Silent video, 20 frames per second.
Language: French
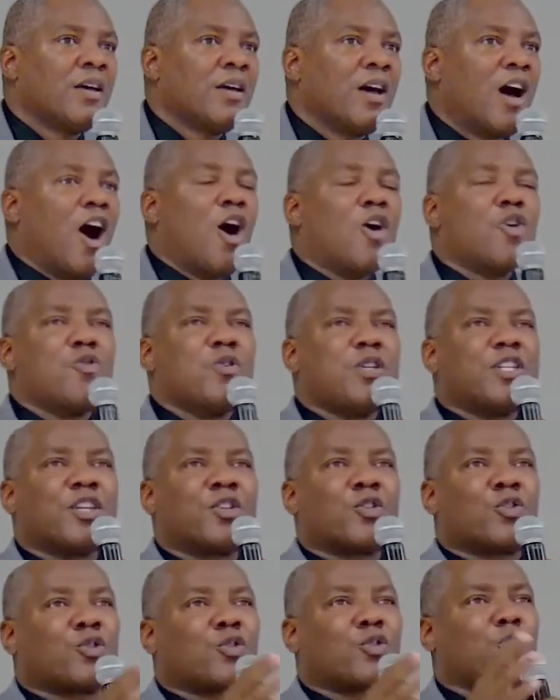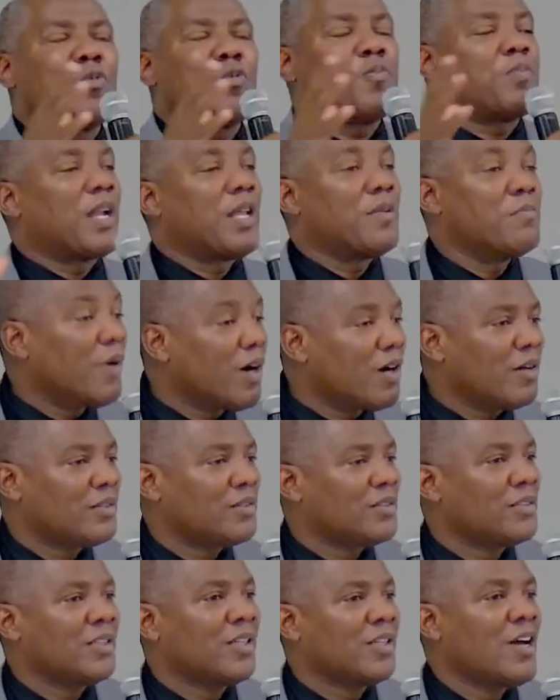En lui, j'ai tout pleinement.
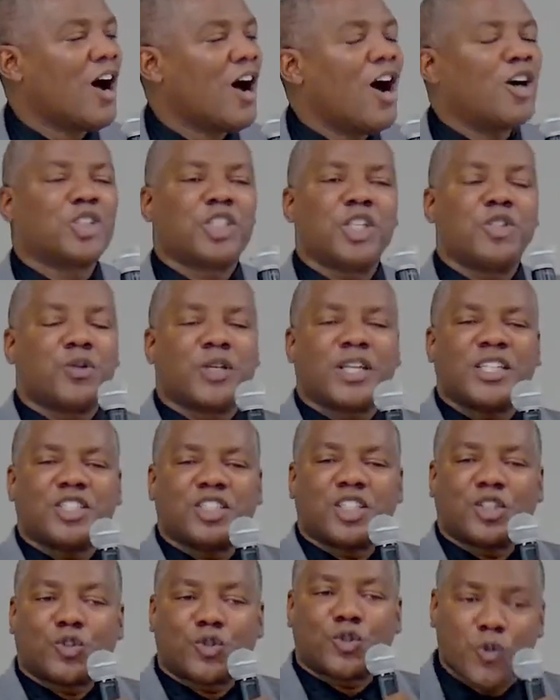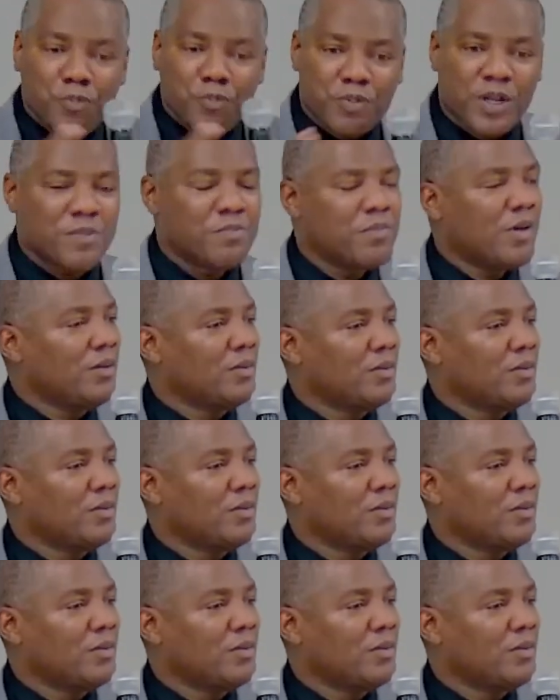En Jésus-Christ, j'ai tout pleinement.